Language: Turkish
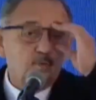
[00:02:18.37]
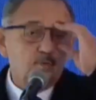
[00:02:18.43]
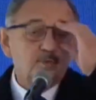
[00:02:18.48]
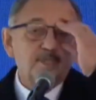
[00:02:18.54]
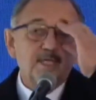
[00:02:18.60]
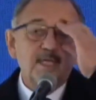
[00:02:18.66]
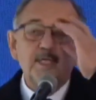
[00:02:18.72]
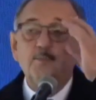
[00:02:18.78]

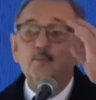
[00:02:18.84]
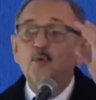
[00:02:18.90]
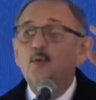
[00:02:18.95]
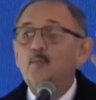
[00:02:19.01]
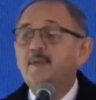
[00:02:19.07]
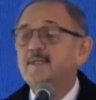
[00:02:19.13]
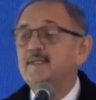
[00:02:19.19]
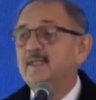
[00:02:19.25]
Ülkeyi
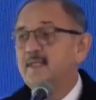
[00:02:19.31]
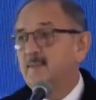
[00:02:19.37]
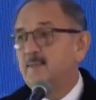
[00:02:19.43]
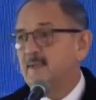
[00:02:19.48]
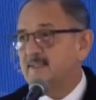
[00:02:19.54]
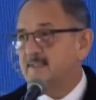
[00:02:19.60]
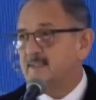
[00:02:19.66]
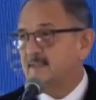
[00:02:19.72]
bölme
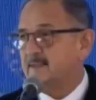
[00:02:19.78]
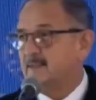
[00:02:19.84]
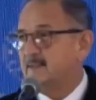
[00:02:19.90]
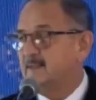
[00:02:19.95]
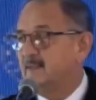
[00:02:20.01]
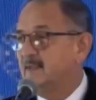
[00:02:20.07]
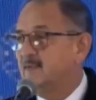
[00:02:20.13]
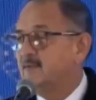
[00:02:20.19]
denemesi
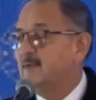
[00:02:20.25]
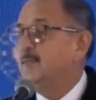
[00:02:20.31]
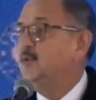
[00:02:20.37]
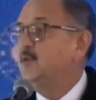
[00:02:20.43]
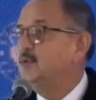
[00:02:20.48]
ve